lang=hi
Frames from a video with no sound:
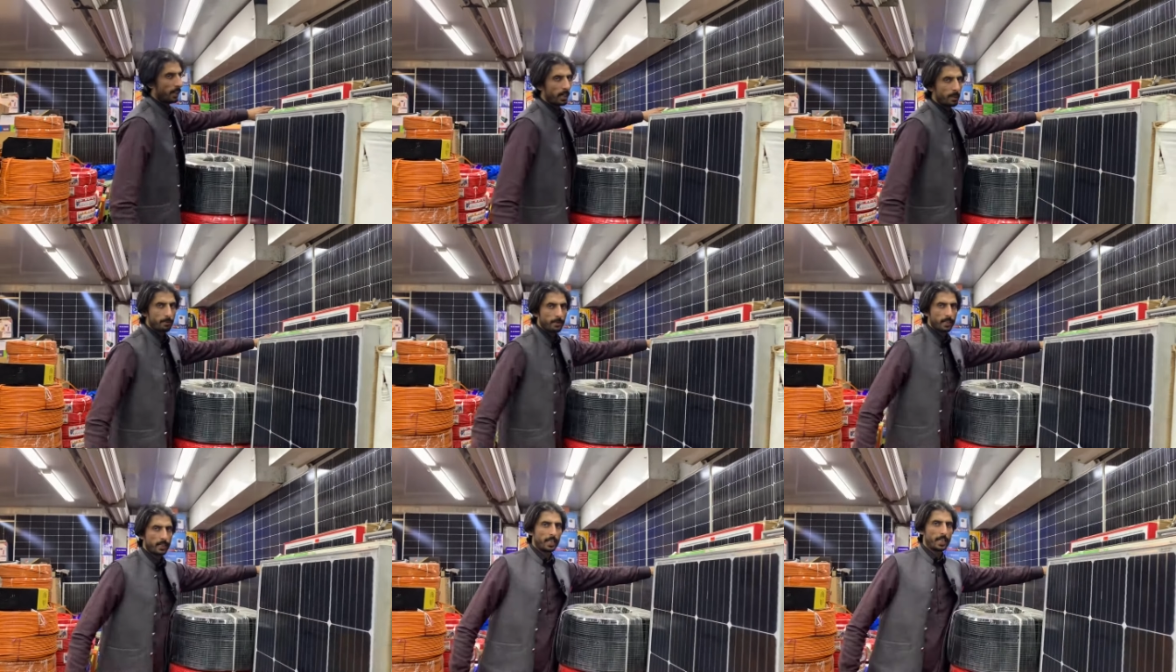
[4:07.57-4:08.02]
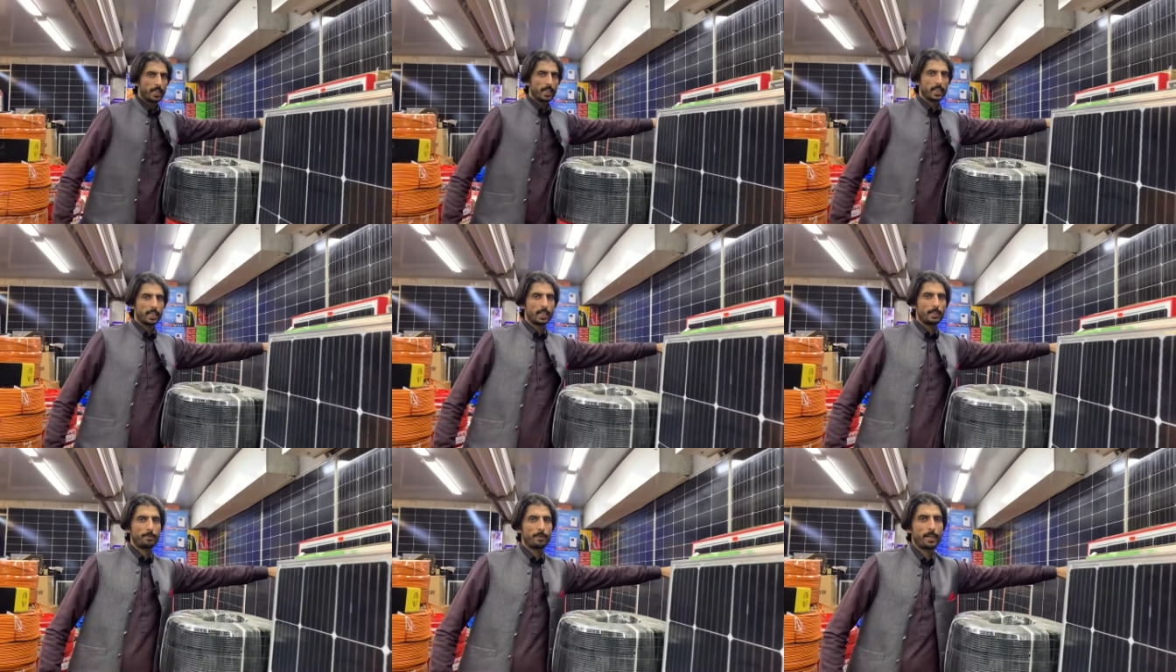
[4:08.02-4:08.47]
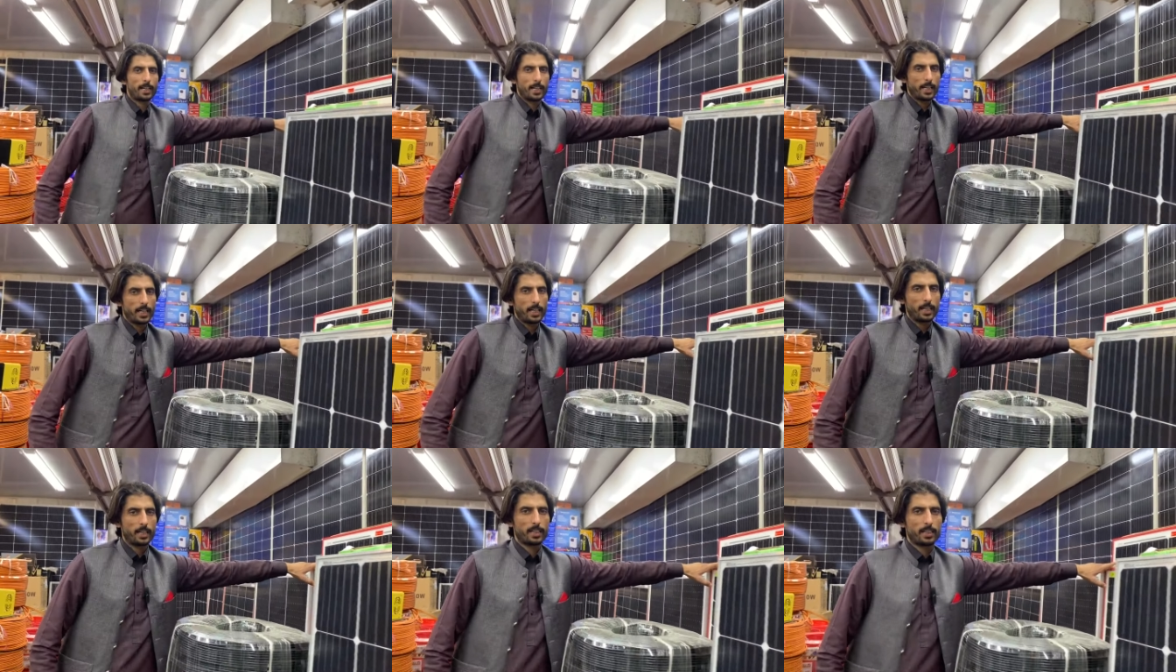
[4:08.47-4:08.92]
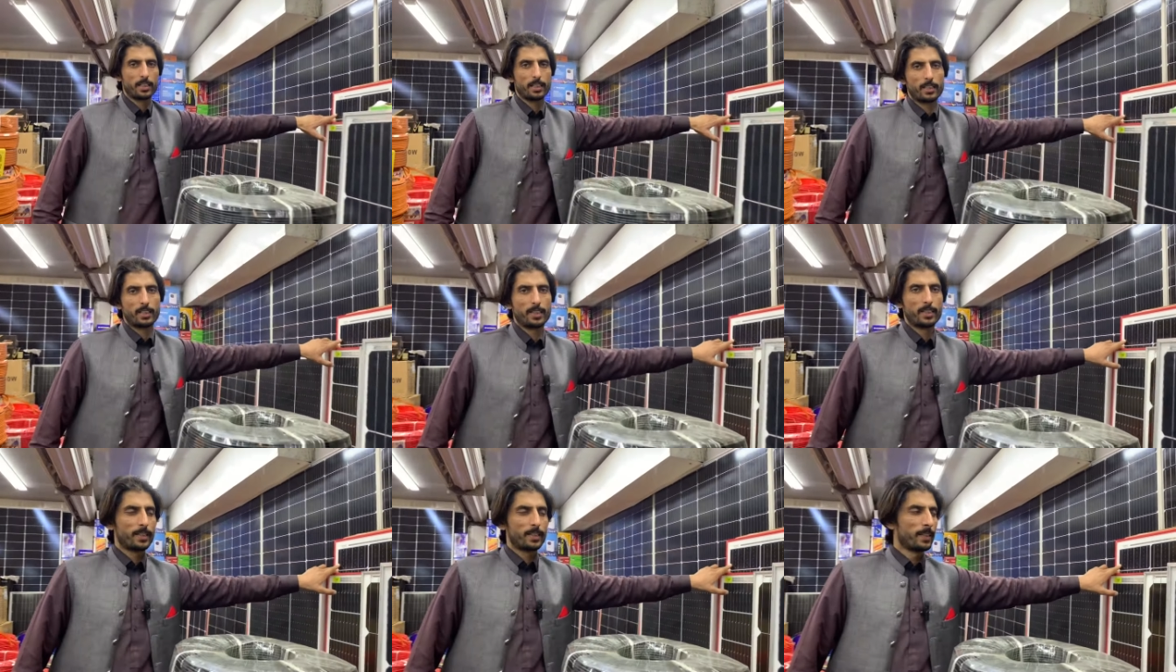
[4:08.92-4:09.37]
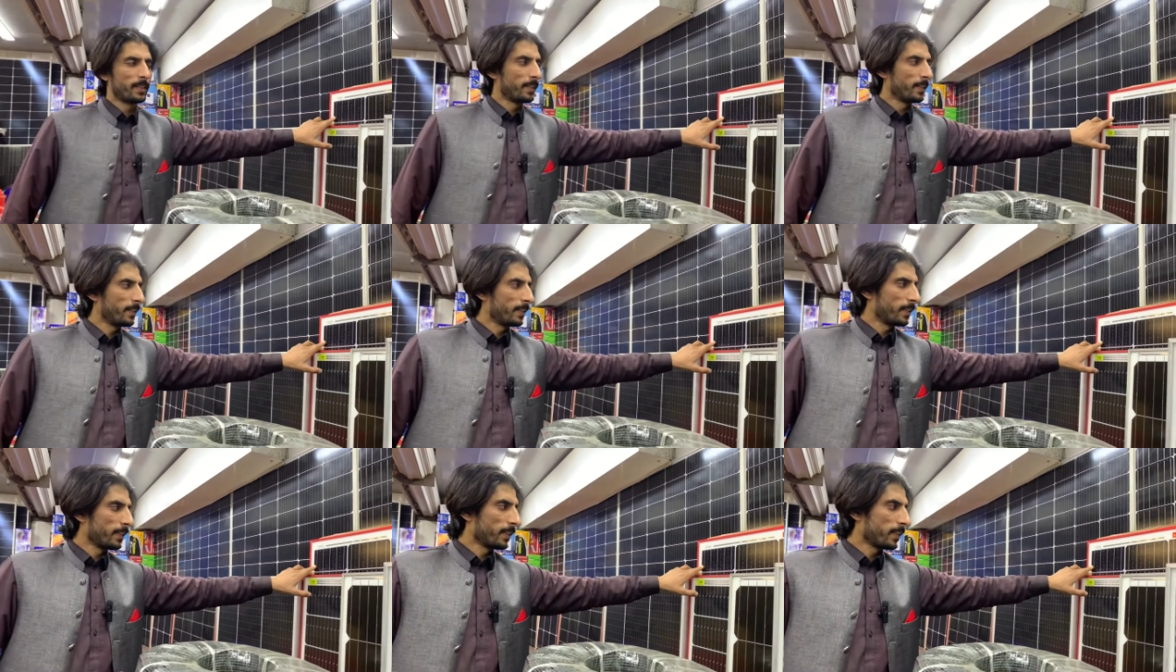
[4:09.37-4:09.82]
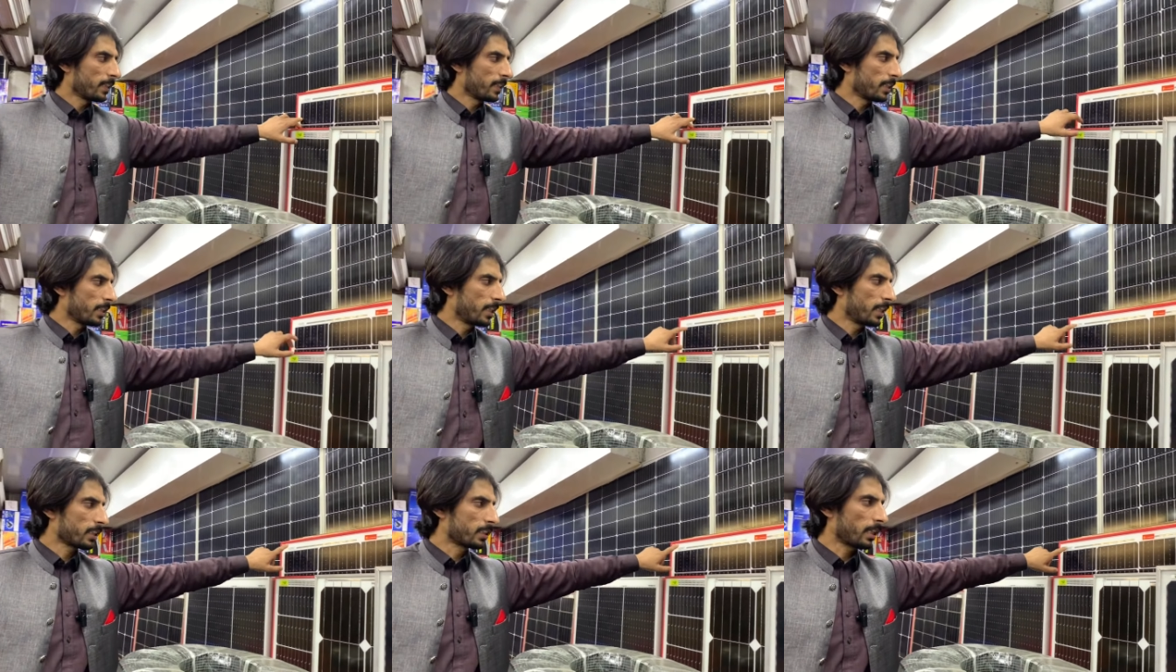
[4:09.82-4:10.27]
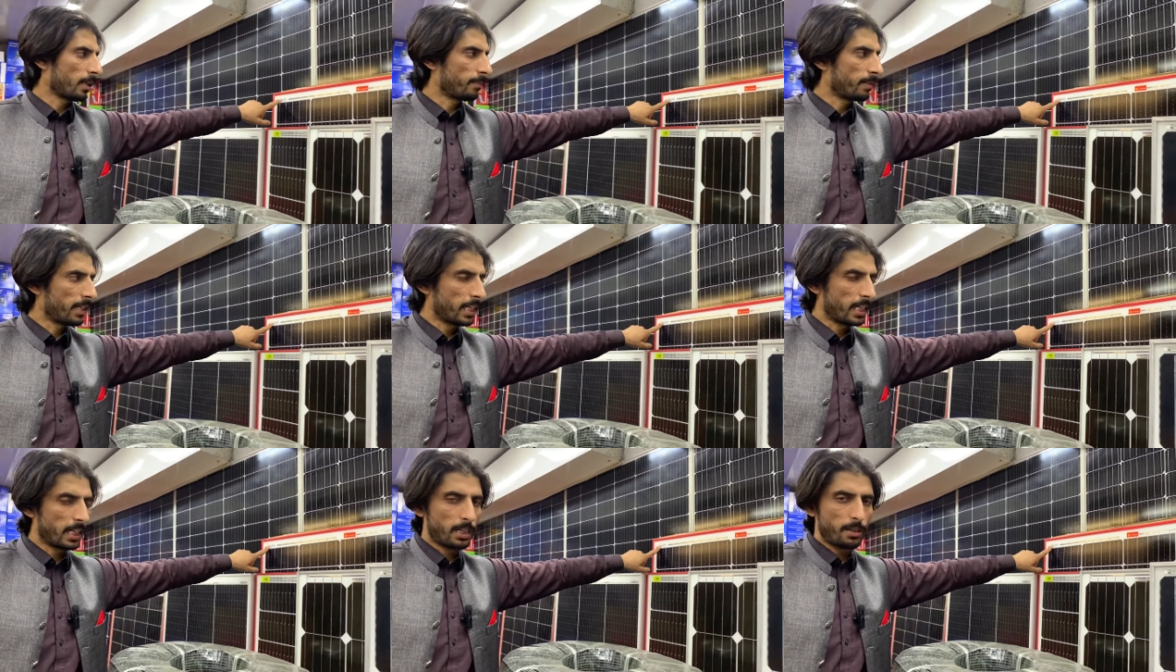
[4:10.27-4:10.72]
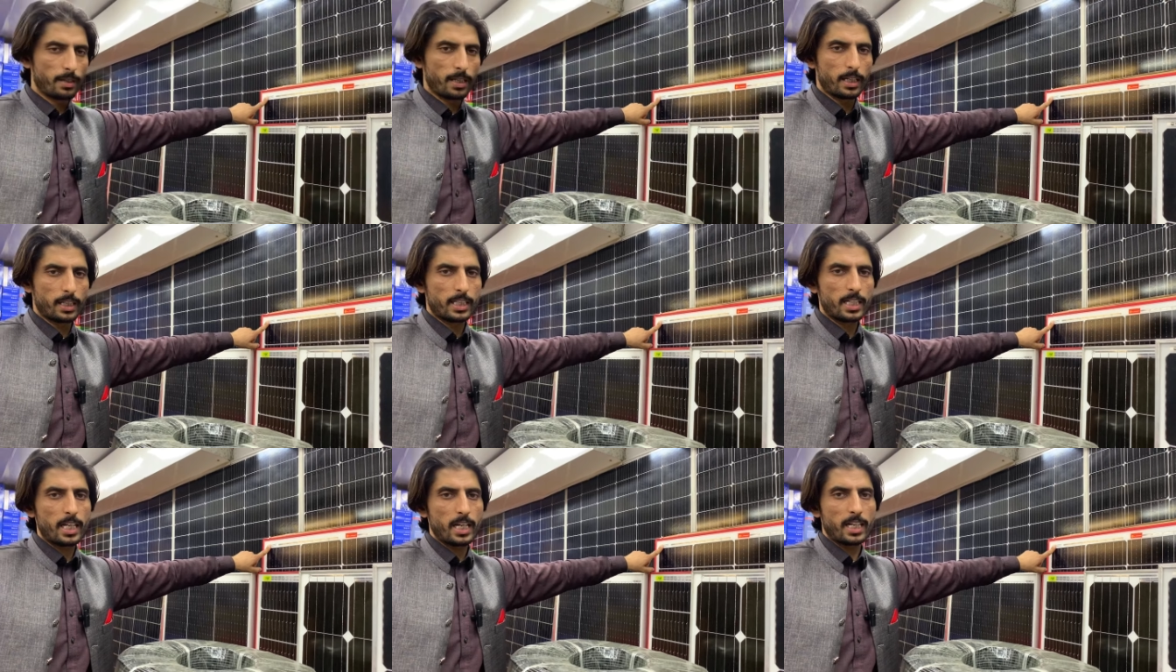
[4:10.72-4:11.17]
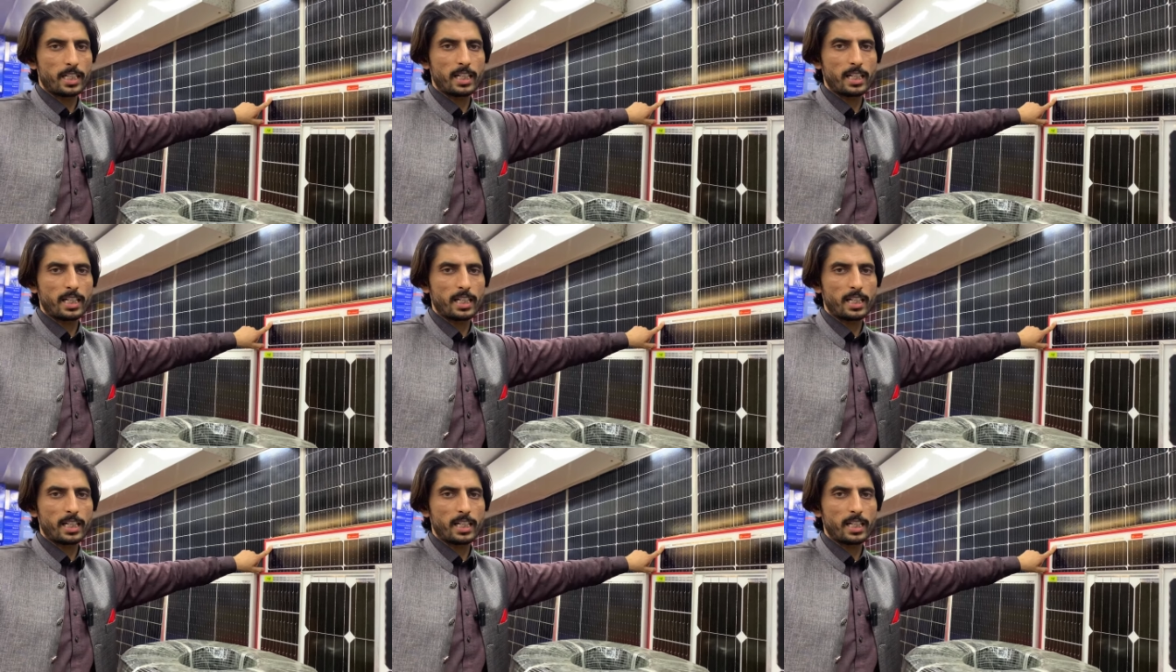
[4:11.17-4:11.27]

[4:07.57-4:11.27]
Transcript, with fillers: वार्ड में ए ग्रेड पैनल है ये सामने लगा हुआ है ये